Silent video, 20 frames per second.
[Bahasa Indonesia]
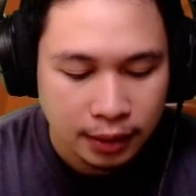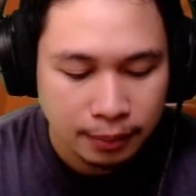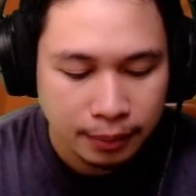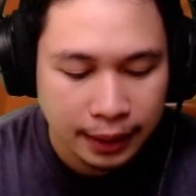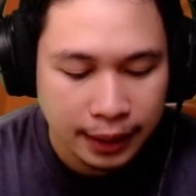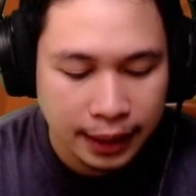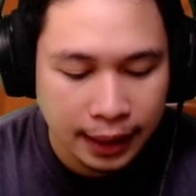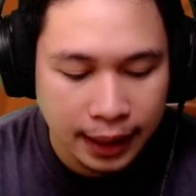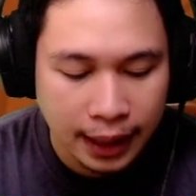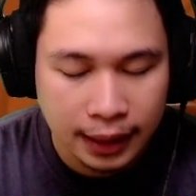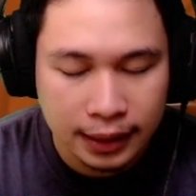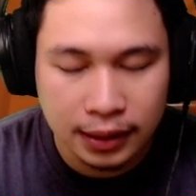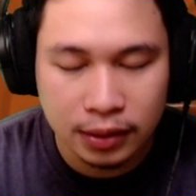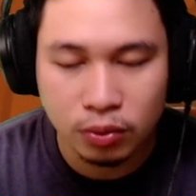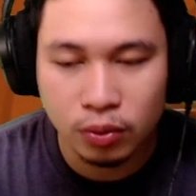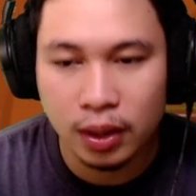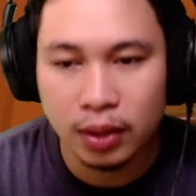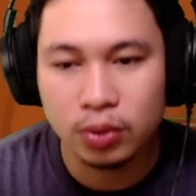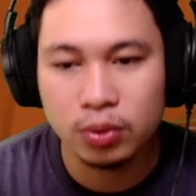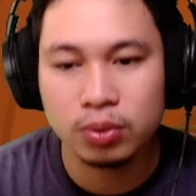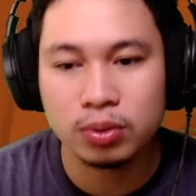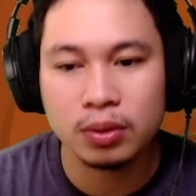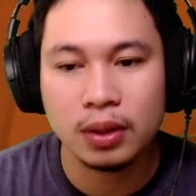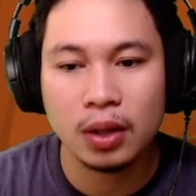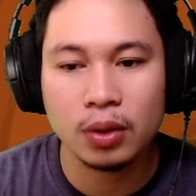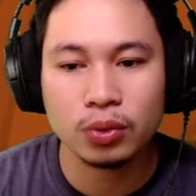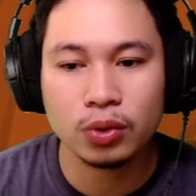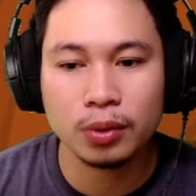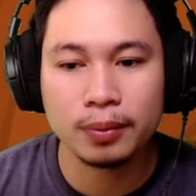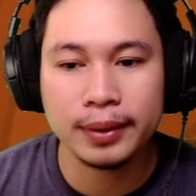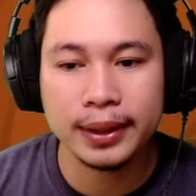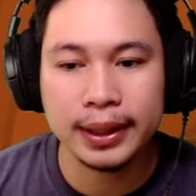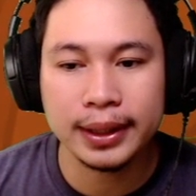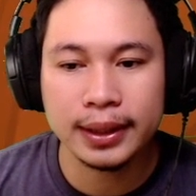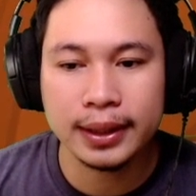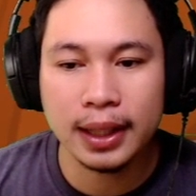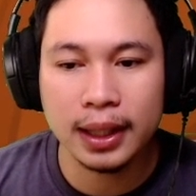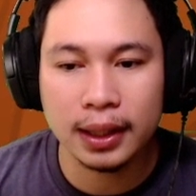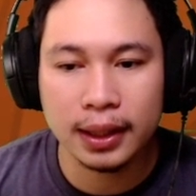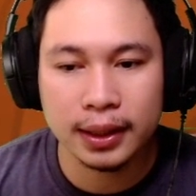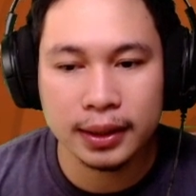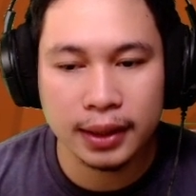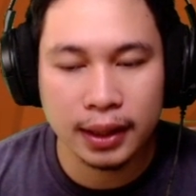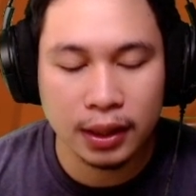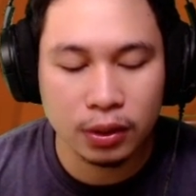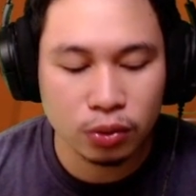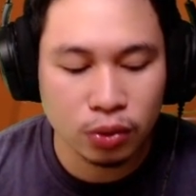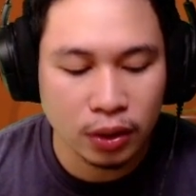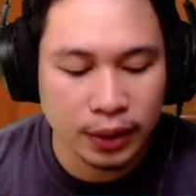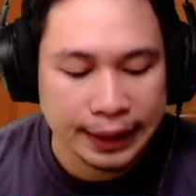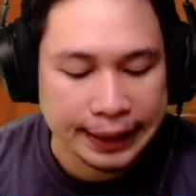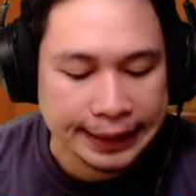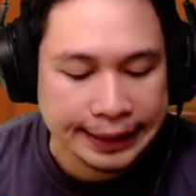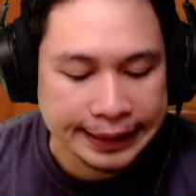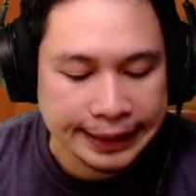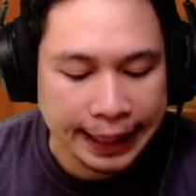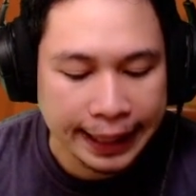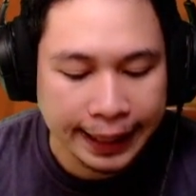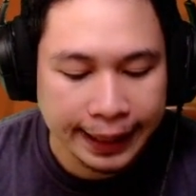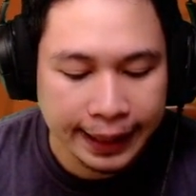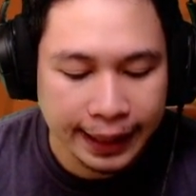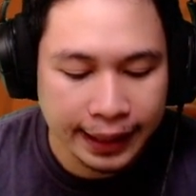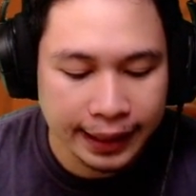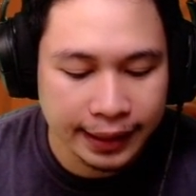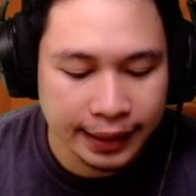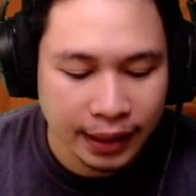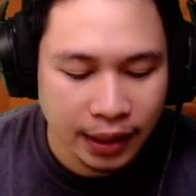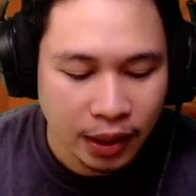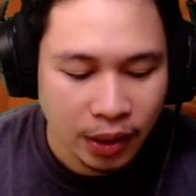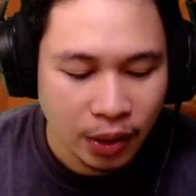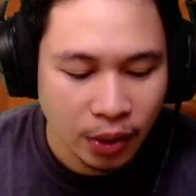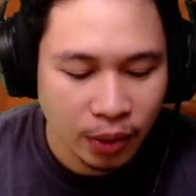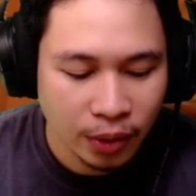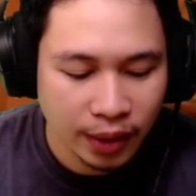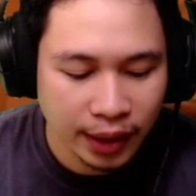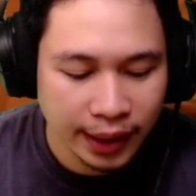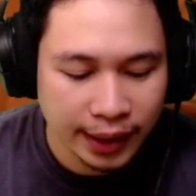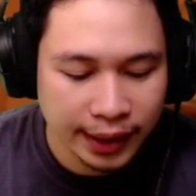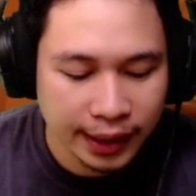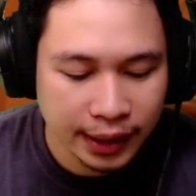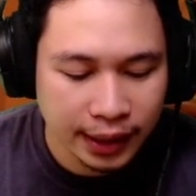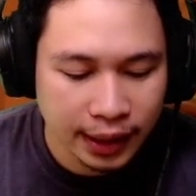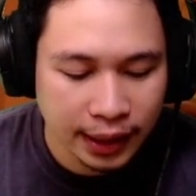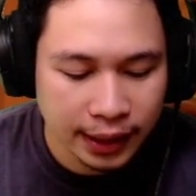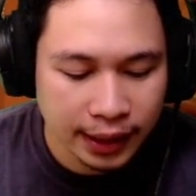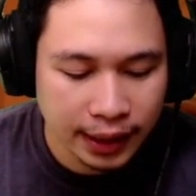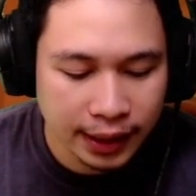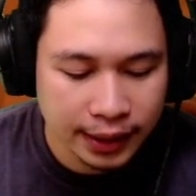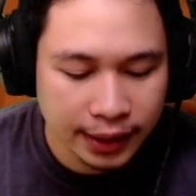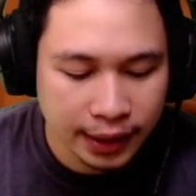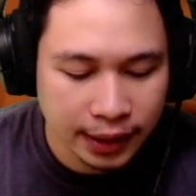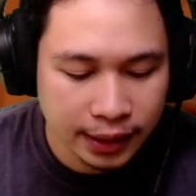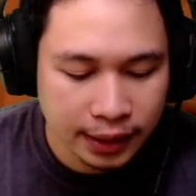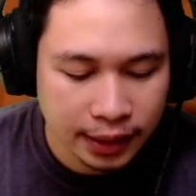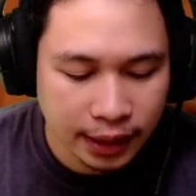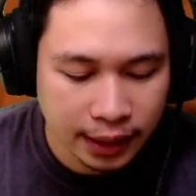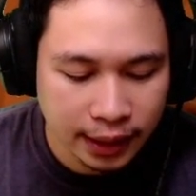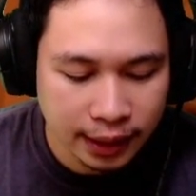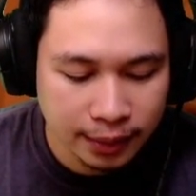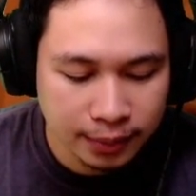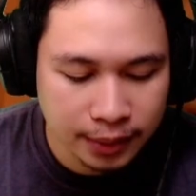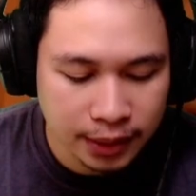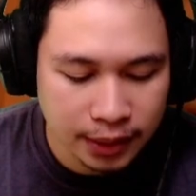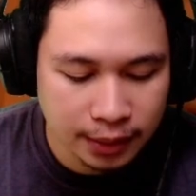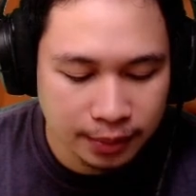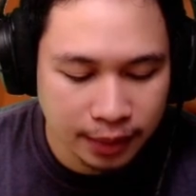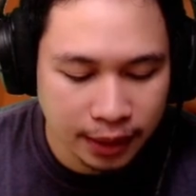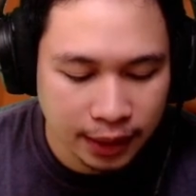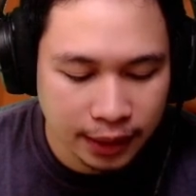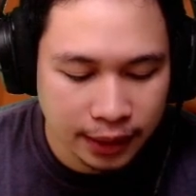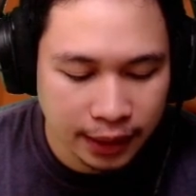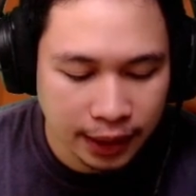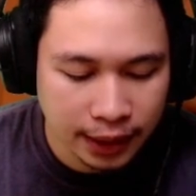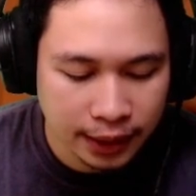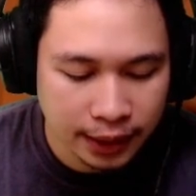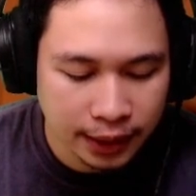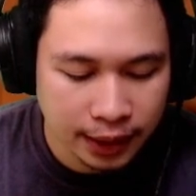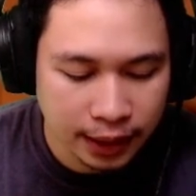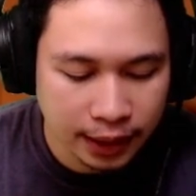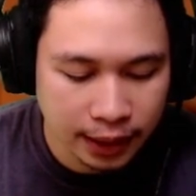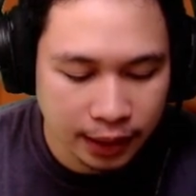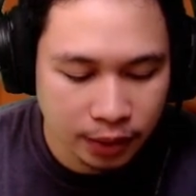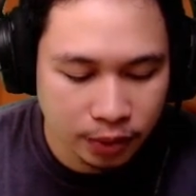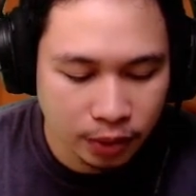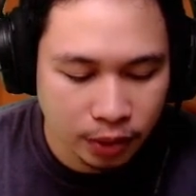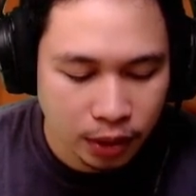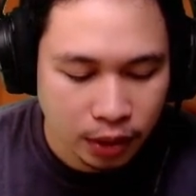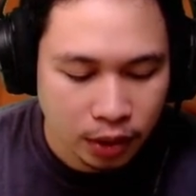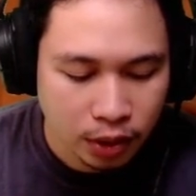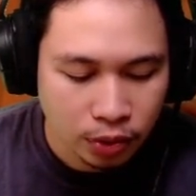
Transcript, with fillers: Berdekatan waduh auto meninggal guys ya auto ke isekai Hawk Rider kalian ya. Kalian mesti berhati-hati dengan itu.